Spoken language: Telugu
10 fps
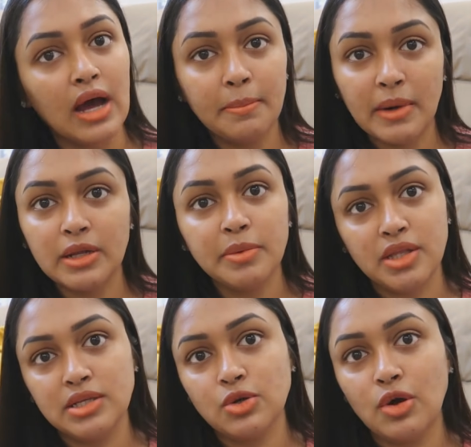దాన్ని బట్టి
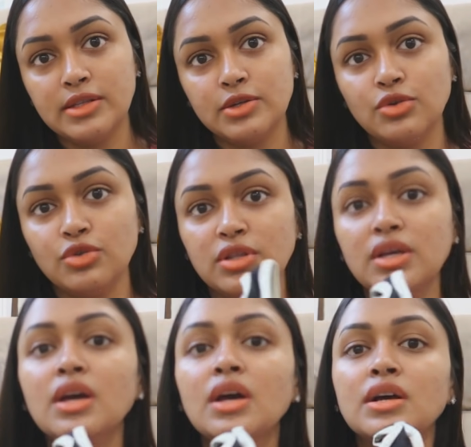మీరు తీసుకోవాల్సి
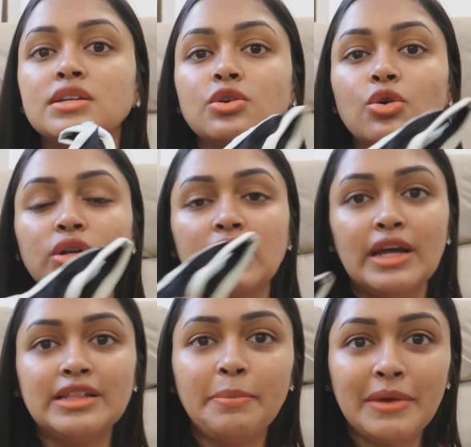ఉంటుంది సో
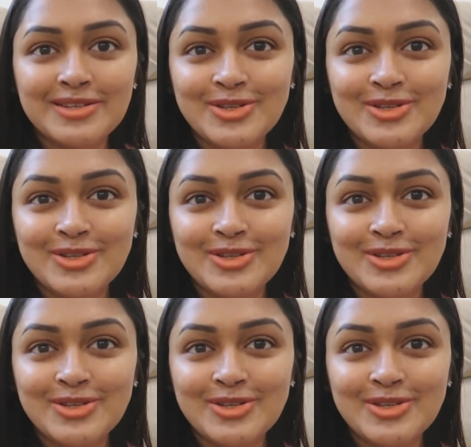నేనైతే